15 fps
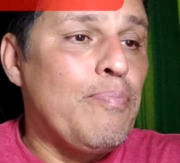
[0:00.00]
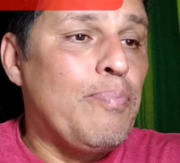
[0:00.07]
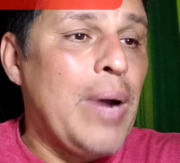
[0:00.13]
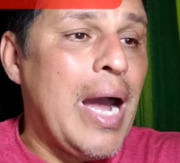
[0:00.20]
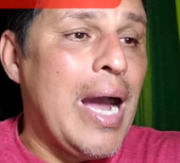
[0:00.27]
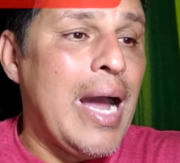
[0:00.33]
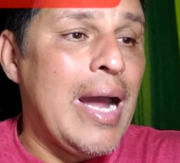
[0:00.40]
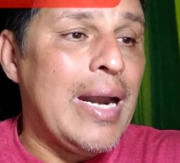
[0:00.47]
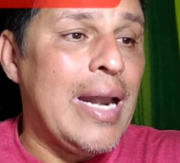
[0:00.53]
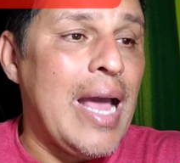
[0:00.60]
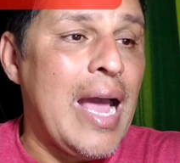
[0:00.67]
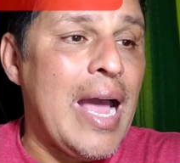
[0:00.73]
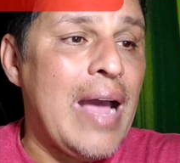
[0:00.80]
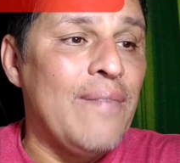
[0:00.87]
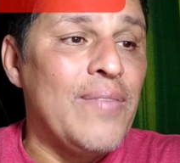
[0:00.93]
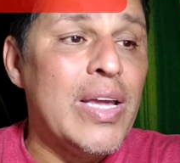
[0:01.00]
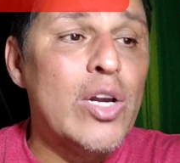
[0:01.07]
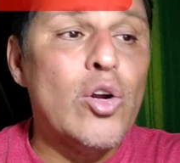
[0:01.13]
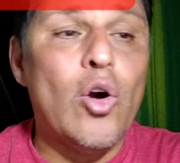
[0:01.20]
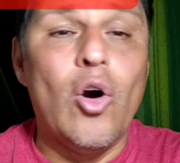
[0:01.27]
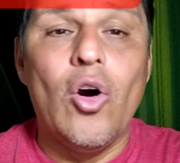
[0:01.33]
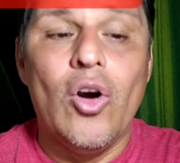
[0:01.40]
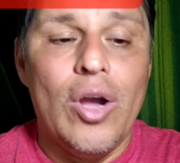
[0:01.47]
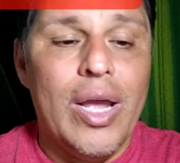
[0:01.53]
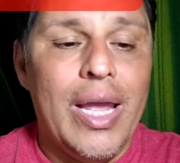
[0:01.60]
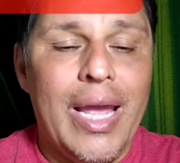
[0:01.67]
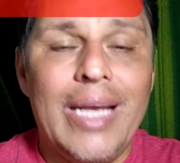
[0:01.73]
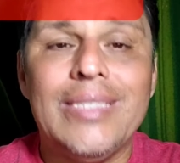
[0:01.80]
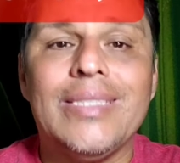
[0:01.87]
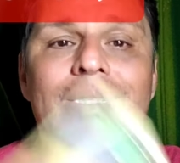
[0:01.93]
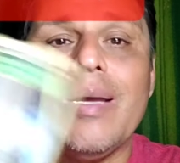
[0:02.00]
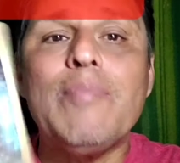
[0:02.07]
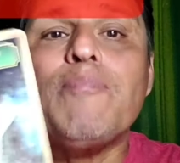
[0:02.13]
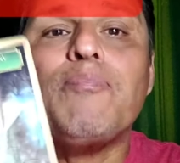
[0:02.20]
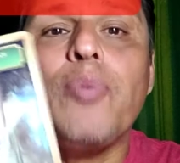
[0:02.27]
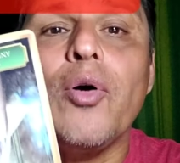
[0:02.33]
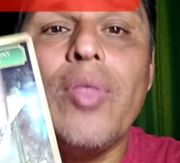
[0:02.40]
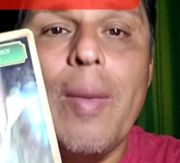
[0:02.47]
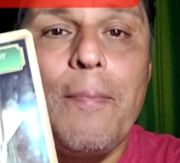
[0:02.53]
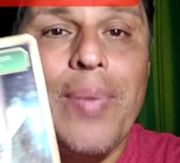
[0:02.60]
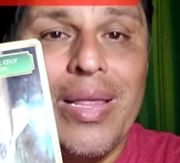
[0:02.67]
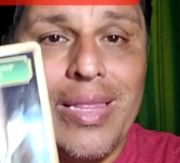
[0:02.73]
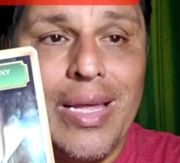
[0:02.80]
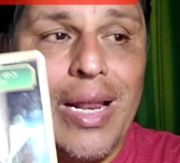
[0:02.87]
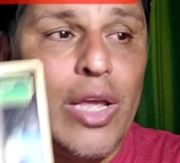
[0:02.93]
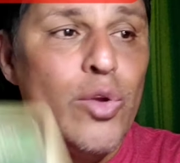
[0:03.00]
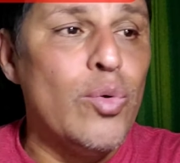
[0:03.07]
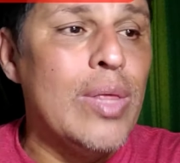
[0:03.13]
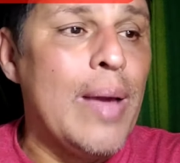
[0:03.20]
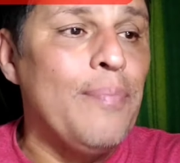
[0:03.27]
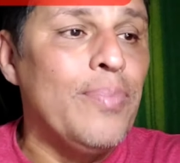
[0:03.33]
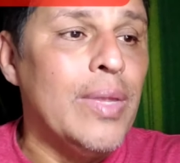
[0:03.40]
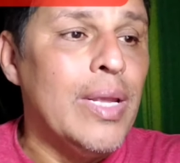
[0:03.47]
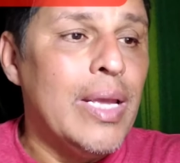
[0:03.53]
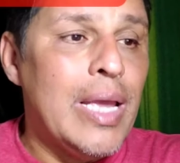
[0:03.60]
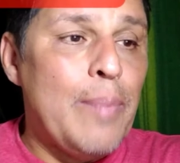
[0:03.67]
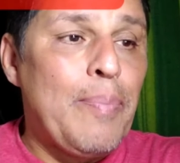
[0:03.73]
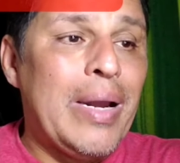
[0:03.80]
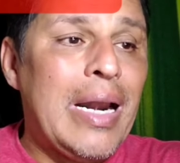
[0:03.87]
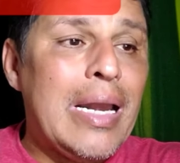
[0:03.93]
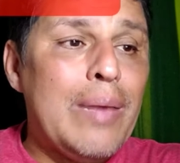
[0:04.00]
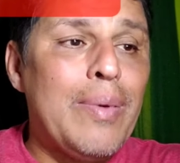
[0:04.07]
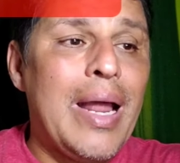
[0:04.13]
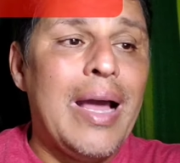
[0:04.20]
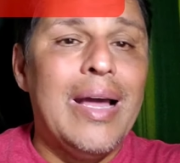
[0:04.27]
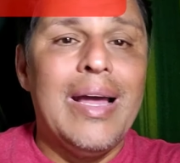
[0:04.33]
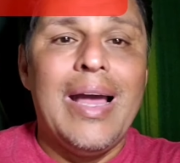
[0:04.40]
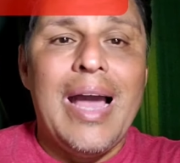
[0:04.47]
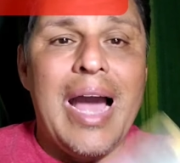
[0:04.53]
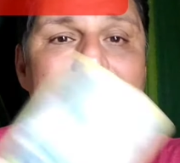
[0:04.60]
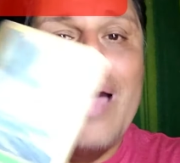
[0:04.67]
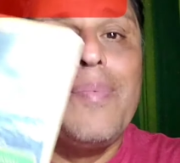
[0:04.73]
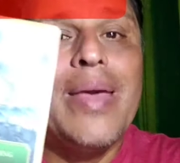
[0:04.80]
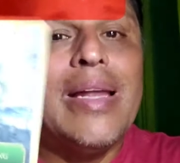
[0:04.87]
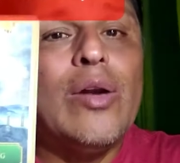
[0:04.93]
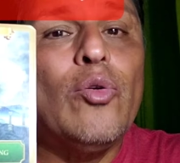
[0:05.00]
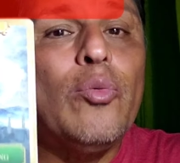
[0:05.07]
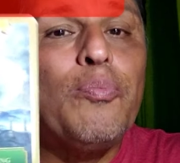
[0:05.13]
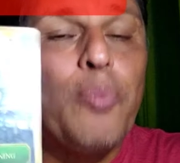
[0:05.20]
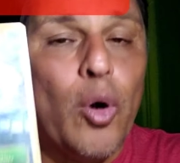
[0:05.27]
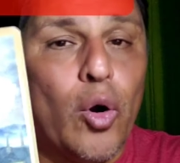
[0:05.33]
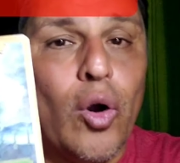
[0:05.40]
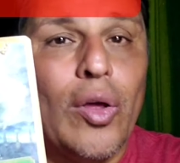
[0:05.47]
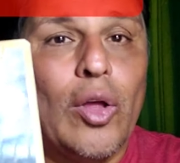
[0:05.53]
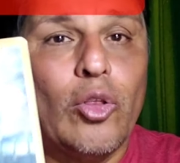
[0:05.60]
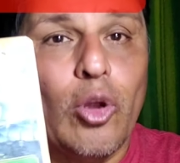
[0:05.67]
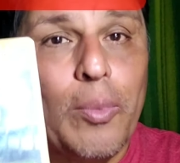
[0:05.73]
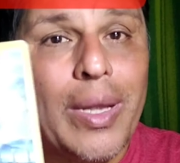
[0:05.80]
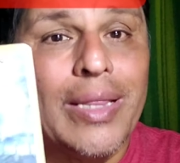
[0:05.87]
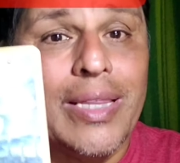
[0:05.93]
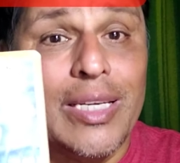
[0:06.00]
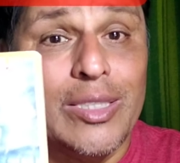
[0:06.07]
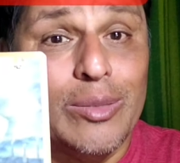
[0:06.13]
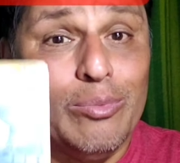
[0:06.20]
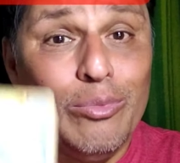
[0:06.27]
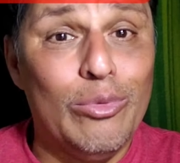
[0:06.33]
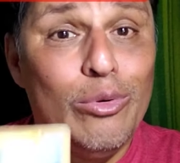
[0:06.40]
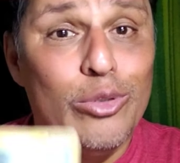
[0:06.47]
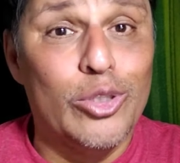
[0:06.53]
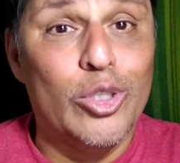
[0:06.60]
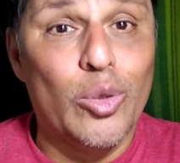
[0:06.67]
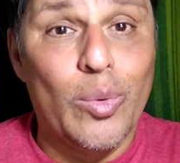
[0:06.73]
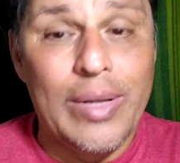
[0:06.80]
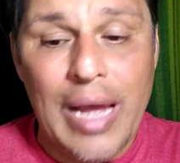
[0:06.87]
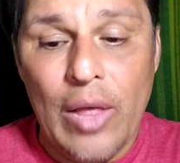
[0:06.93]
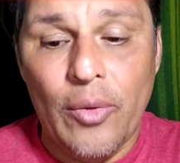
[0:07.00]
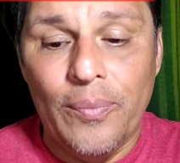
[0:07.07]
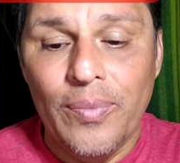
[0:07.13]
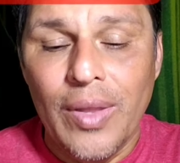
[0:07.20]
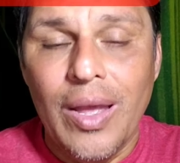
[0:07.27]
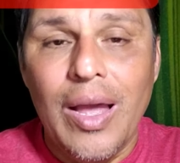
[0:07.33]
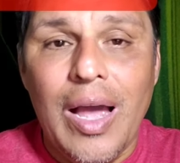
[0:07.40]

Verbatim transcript: Para Virgo, es tiempo de pedir ayuda. Y para Libra, ahí vienen un poco de tormentas. Mucho cuidado.